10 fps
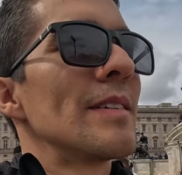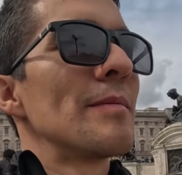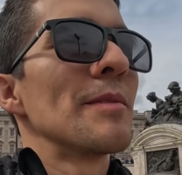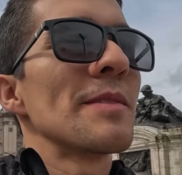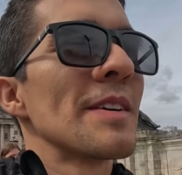
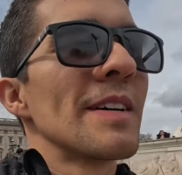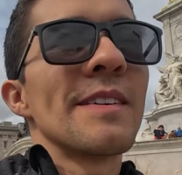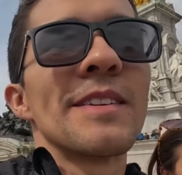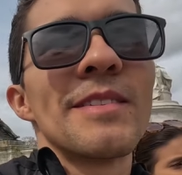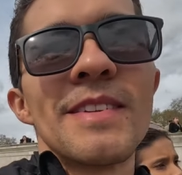Vamos
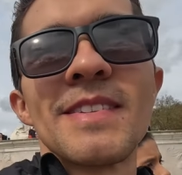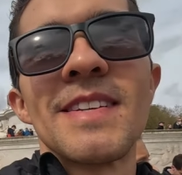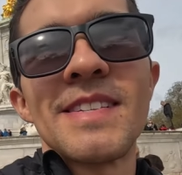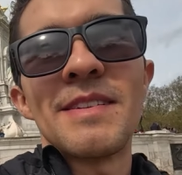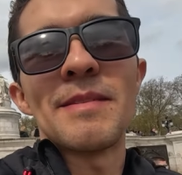a ver dónde es
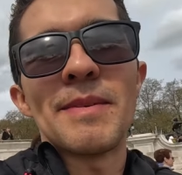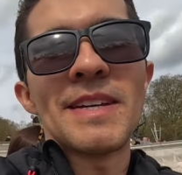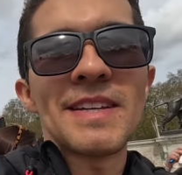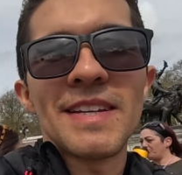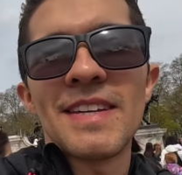que está mi
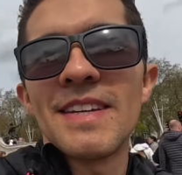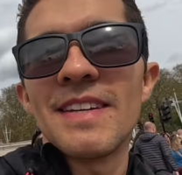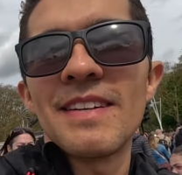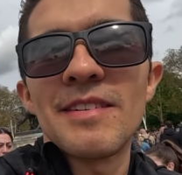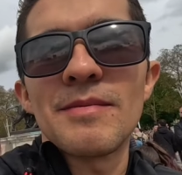madre
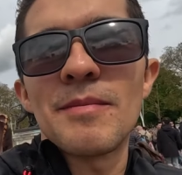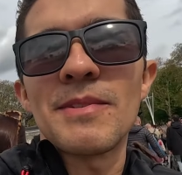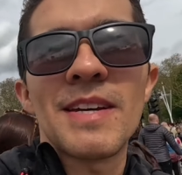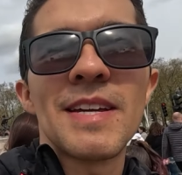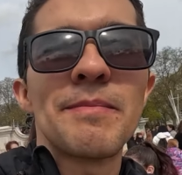y nos
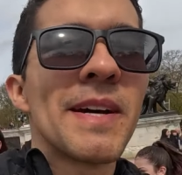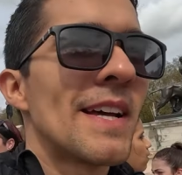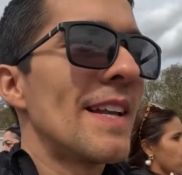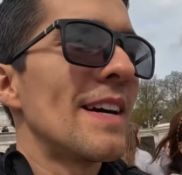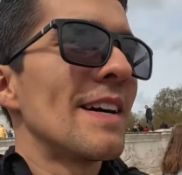vamos a ir
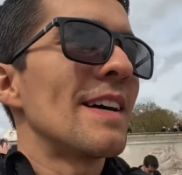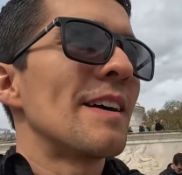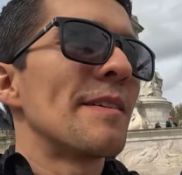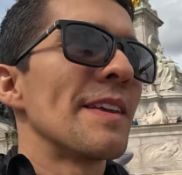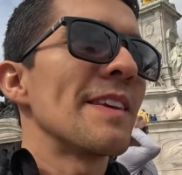para la
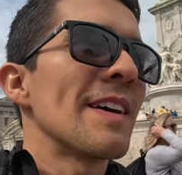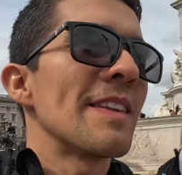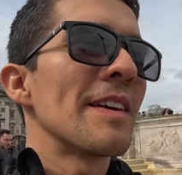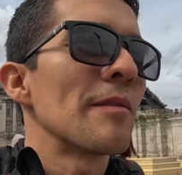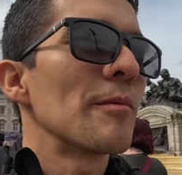
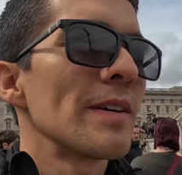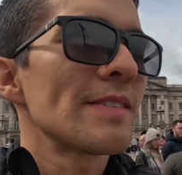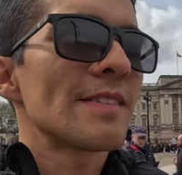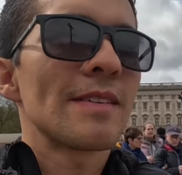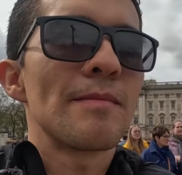abadía de
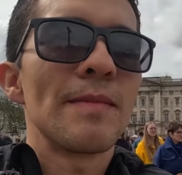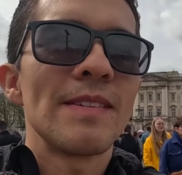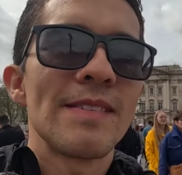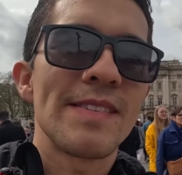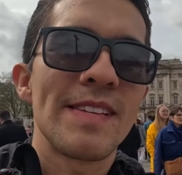
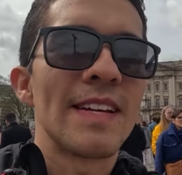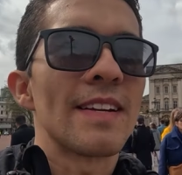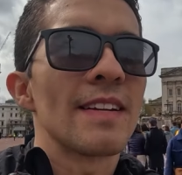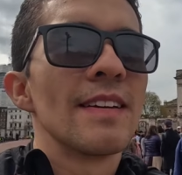Westminster.